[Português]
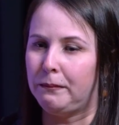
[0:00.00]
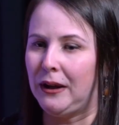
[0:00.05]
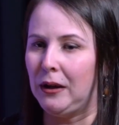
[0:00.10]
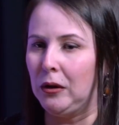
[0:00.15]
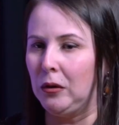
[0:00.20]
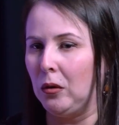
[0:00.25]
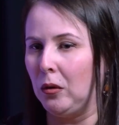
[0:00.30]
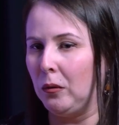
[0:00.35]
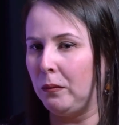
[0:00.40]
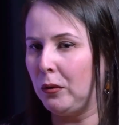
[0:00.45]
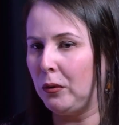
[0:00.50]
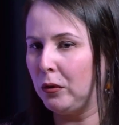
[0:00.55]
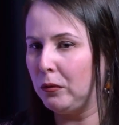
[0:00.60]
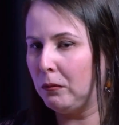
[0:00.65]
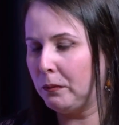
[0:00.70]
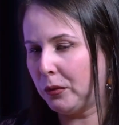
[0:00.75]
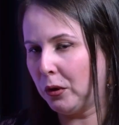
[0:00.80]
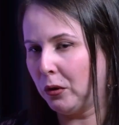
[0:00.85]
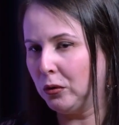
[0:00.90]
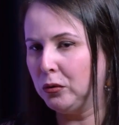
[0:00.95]
pegou o
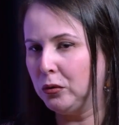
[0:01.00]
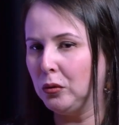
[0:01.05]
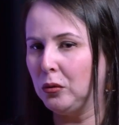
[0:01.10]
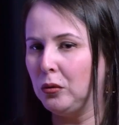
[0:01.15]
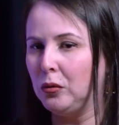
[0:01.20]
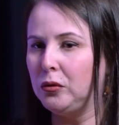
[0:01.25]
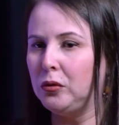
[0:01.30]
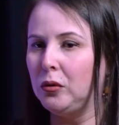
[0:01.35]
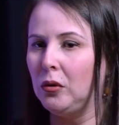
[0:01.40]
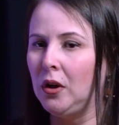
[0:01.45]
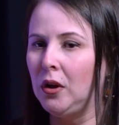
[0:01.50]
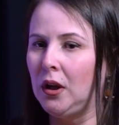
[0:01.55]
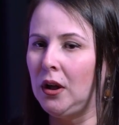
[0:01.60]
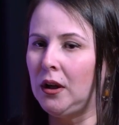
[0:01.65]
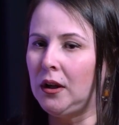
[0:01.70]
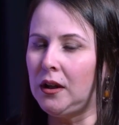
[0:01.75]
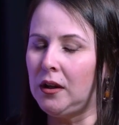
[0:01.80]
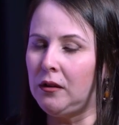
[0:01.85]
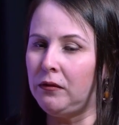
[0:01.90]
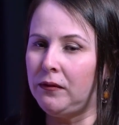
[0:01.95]
produto
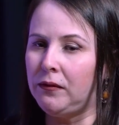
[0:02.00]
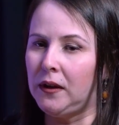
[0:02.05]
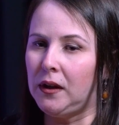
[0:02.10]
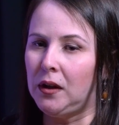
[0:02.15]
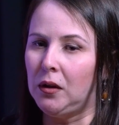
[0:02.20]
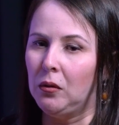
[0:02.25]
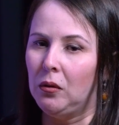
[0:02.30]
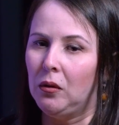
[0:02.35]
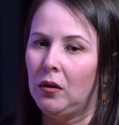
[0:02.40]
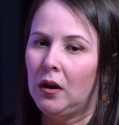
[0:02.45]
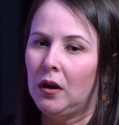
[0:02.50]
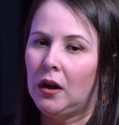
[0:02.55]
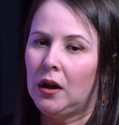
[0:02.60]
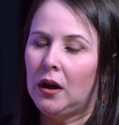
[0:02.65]
e viu.